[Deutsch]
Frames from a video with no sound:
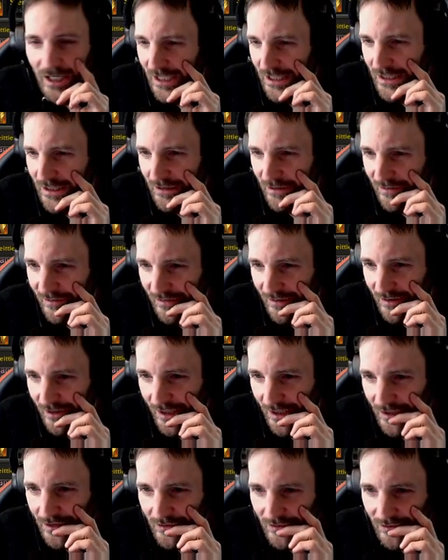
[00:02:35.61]

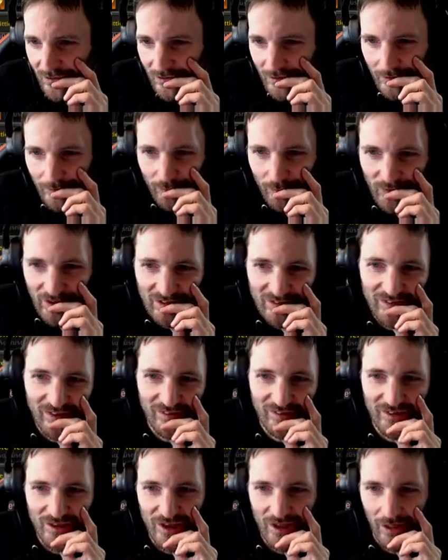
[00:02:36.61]
Adelstracht ist
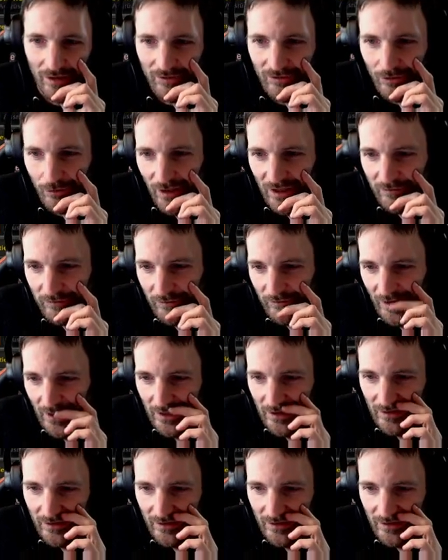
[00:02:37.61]
jetzt nicht ganz so mein Fall,